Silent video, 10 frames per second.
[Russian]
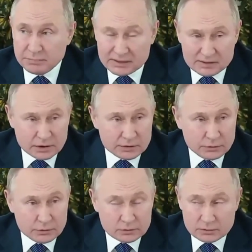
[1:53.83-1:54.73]

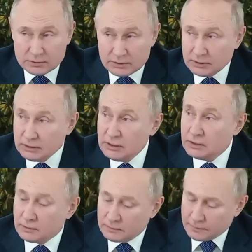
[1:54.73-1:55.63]
преследованию
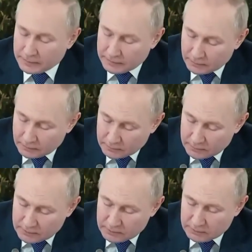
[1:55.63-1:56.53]
и
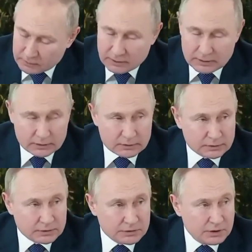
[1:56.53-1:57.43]
на
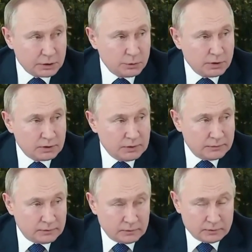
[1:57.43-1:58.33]
этой территории
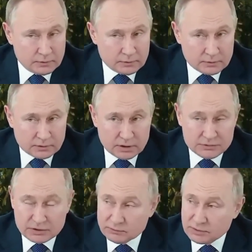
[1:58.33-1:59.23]

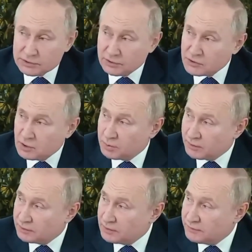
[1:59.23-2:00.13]
киевские власти начали
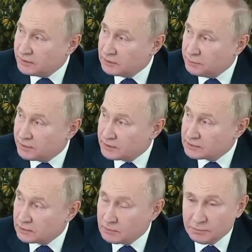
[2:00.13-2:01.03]
проводить военные
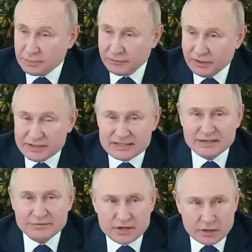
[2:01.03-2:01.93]
операции провели
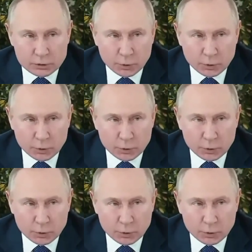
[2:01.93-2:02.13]
две